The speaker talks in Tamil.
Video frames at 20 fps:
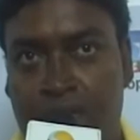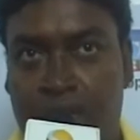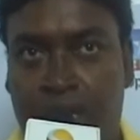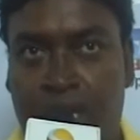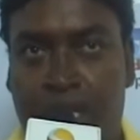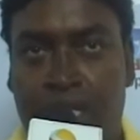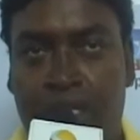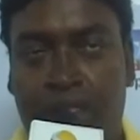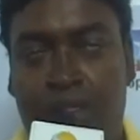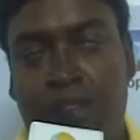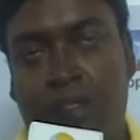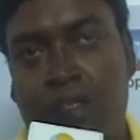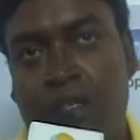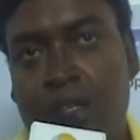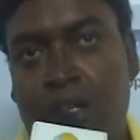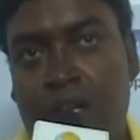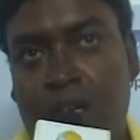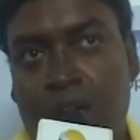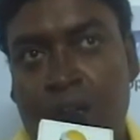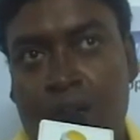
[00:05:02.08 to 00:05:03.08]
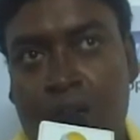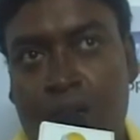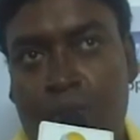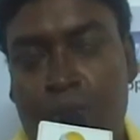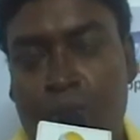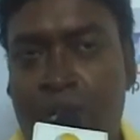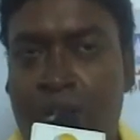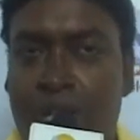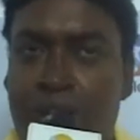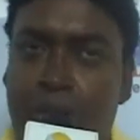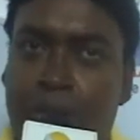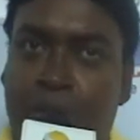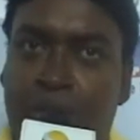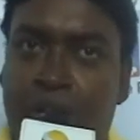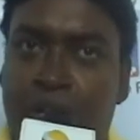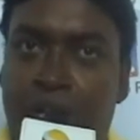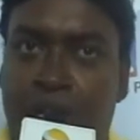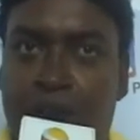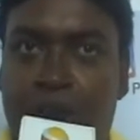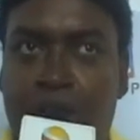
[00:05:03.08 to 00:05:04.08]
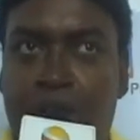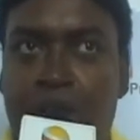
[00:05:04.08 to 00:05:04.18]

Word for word: வெரி நைஸ் ரொம்ப நல்லா பண்ணாங்க